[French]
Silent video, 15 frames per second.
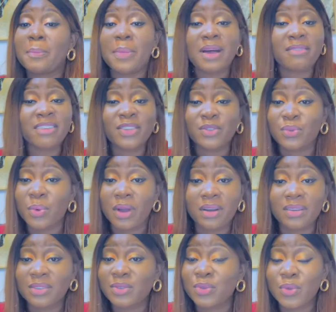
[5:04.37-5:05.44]
pas avec
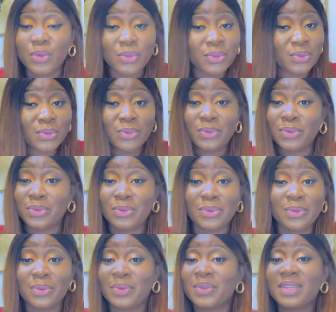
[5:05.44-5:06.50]
toi. Non, non, non, non, non,
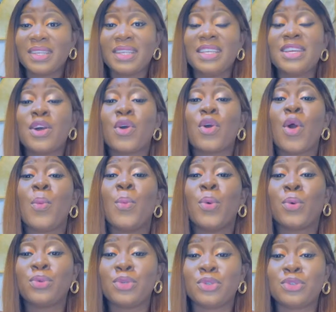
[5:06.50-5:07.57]
non, Il y a encore
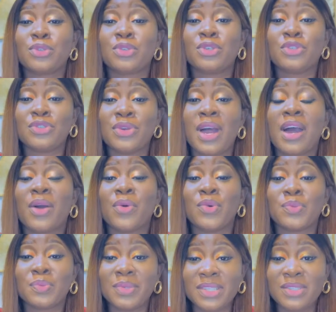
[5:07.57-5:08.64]
beaucoup de choses que tu as
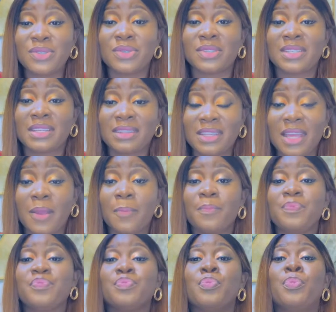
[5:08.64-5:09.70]
accomplies sur cette terre.
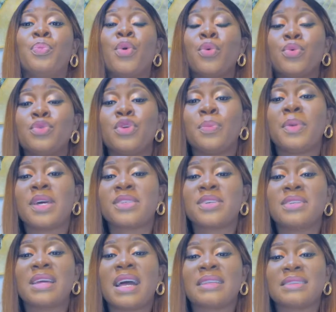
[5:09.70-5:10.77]
Beaucoup de
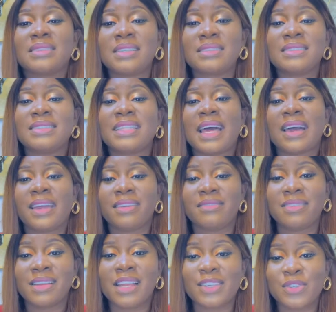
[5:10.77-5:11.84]
personnes attendent ta
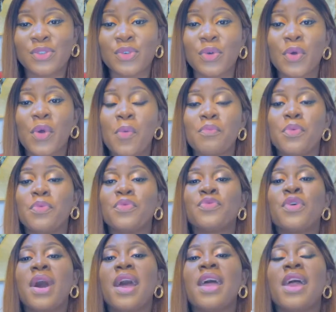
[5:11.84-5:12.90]
révélation pour
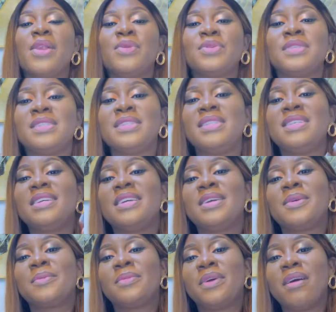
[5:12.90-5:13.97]
pouvoir elles aussi
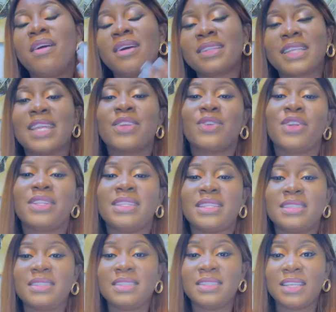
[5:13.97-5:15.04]
entrer dans leur
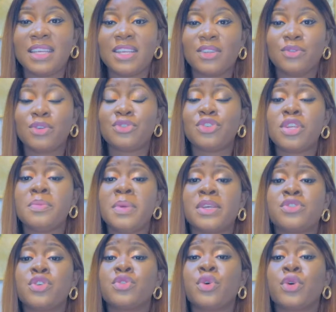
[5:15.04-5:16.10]
destinée. Donc tu es une
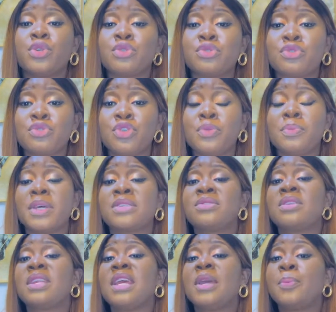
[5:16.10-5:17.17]
personne ressource, une
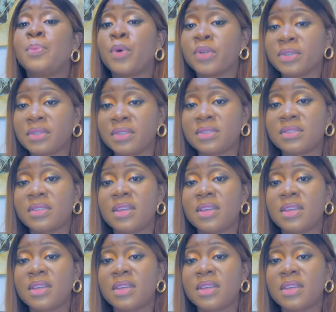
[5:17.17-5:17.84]
personne importante.